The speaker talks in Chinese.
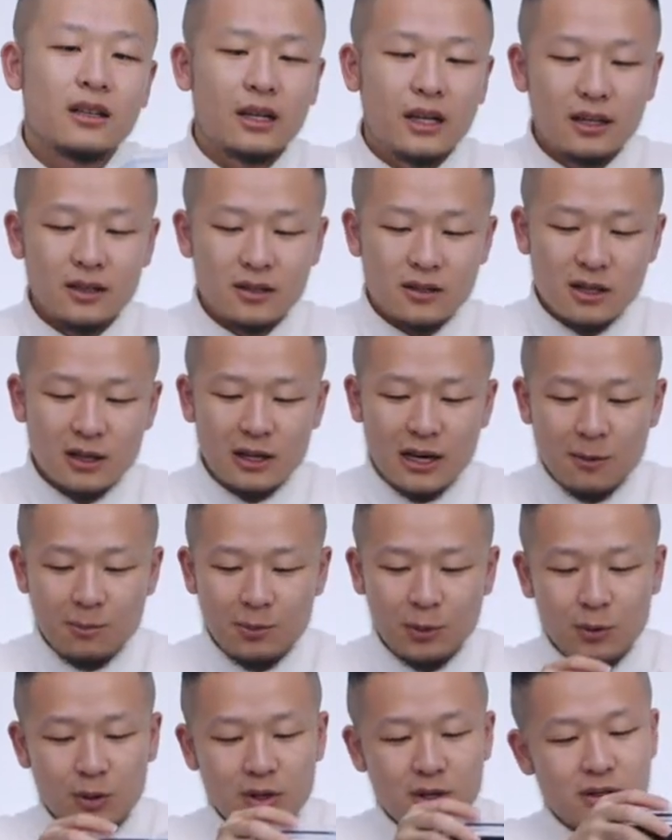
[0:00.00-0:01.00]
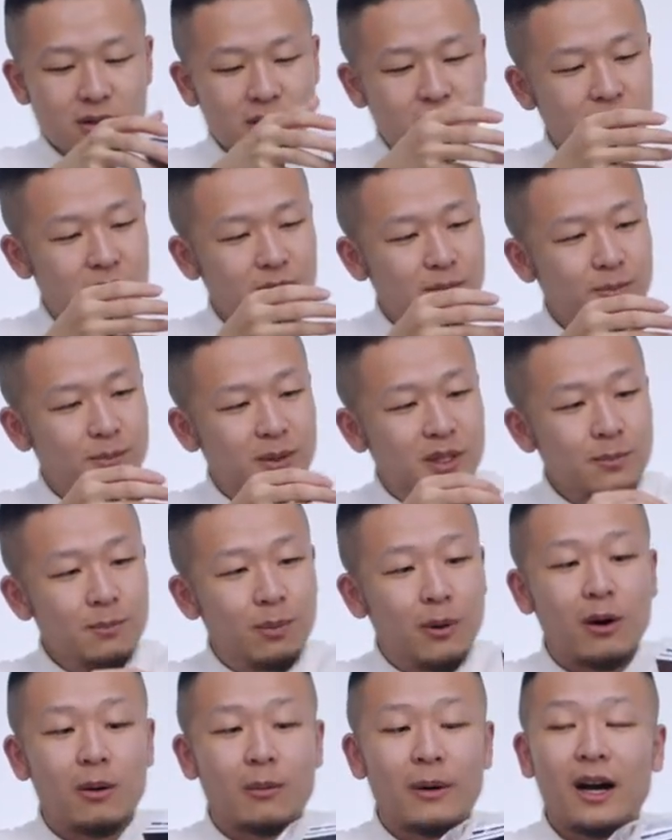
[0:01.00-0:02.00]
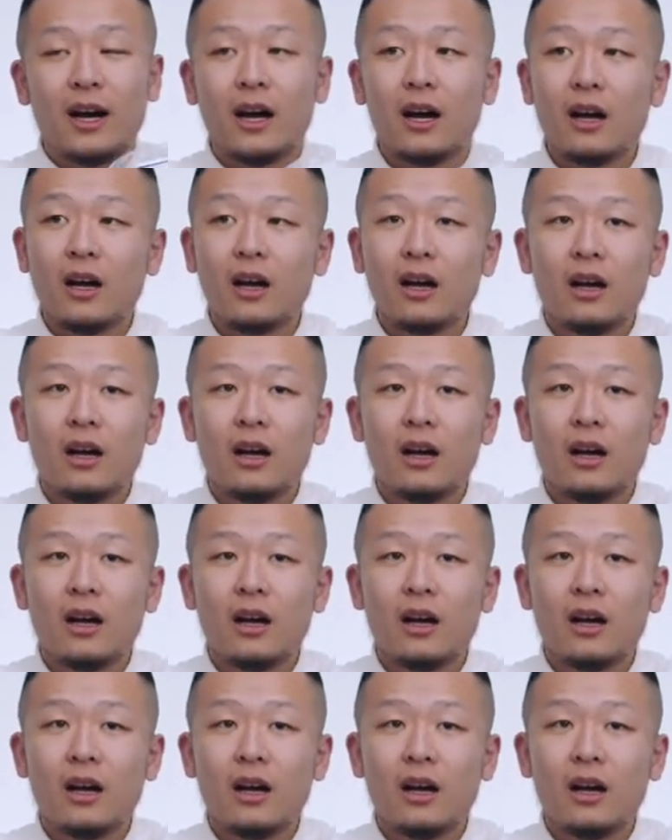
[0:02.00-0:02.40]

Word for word: 哎，这该不会是笔记本吧？